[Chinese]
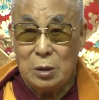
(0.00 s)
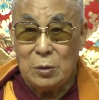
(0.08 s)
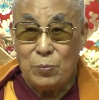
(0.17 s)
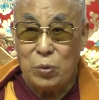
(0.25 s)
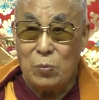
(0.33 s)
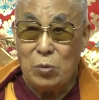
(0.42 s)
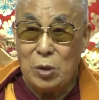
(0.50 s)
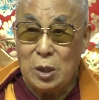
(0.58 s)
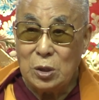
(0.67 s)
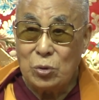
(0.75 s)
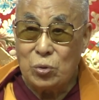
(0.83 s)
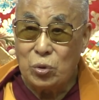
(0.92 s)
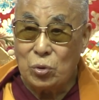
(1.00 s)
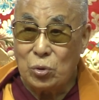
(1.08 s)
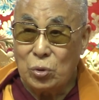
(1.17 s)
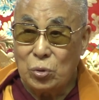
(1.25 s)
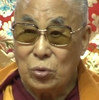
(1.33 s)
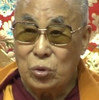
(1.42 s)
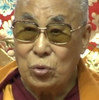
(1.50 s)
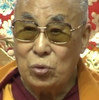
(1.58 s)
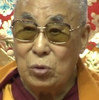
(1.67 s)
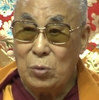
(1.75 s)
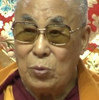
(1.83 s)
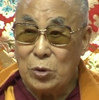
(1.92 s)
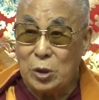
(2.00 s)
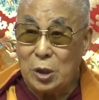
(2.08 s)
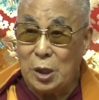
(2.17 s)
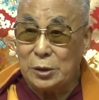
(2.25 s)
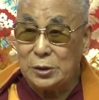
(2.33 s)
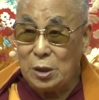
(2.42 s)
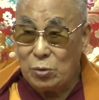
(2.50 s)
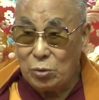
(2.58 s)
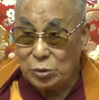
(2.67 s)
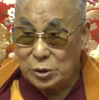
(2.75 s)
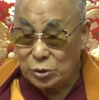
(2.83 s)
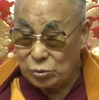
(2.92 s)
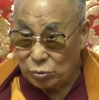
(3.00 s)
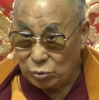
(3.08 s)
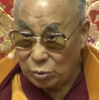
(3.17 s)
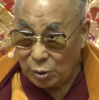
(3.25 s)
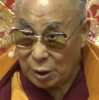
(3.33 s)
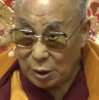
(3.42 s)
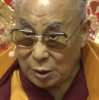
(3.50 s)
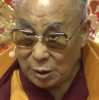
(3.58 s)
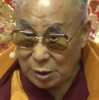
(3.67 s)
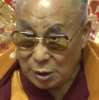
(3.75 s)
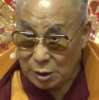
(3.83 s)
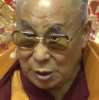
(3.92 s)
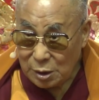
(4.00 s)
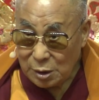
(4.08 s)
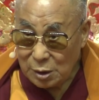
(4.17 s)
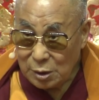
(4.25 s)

高山牟尼佛有时候说到了无运乃包袱，众生包袱者，